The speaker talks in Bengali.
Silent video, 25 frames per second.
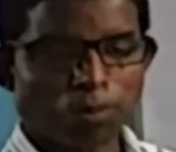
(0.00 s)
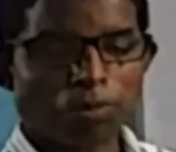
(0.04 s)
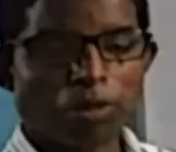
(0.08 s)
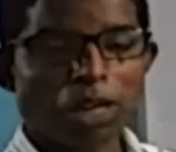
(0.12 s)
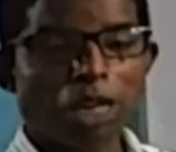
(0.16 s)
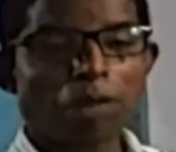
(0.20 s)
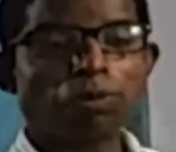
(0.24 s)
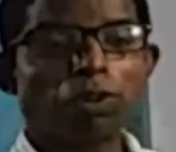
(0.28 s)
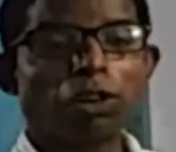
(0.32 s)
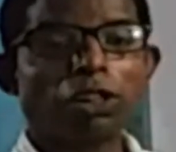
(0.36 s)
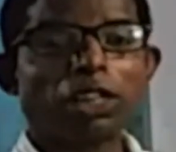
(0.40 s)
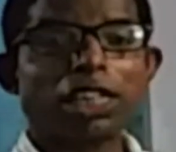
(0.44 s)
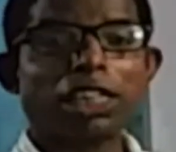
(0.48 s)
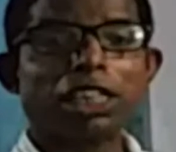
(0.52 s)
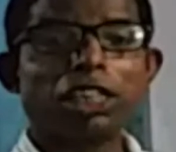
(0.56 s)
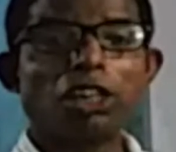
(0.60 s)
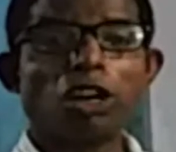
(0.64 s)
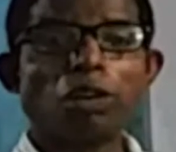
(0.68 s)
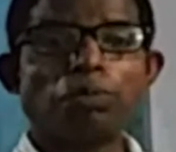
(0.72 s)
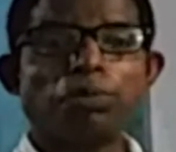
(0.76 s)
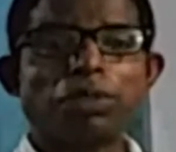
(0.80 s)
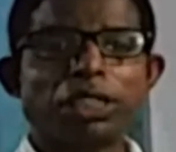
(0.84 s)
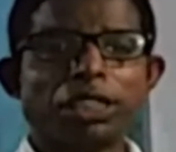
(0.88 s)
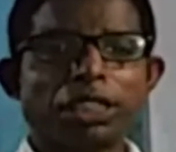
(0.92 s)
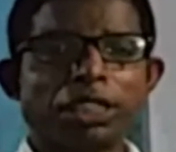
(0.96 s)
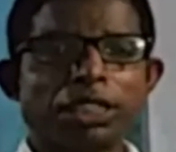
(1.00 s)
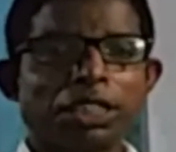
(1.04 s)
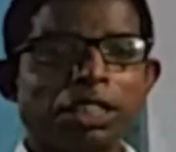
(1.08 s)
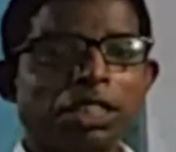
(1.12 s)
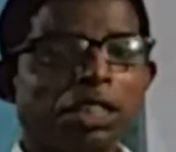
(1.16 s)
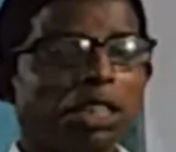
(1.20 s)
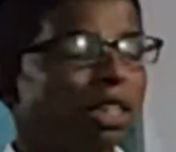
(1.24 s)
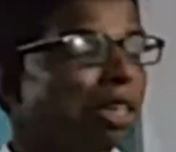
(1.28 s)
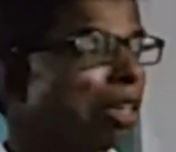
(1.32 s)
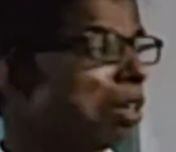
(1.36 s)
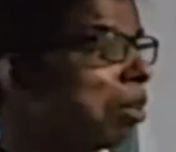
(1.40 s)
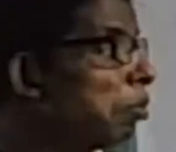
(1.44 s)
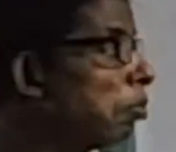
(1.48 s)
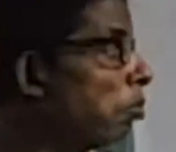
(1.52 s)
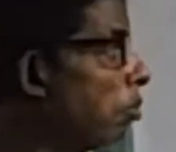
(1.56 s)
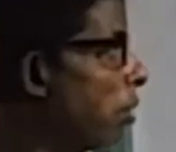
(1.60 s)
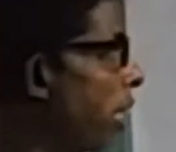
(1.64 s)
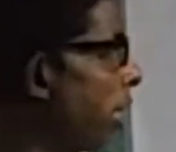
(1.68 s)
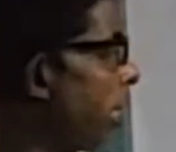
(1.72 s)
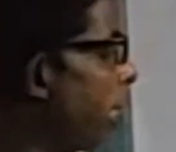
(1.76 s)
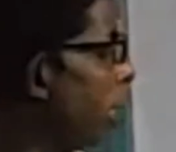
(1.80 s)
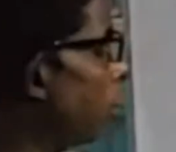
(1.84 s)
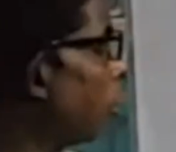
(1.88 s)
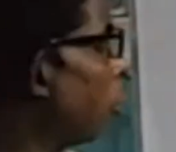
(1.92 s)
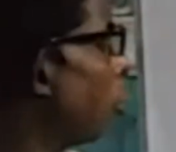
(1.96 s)
ভাগফলটা কি হবে
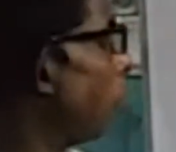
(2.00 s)
মাইনাস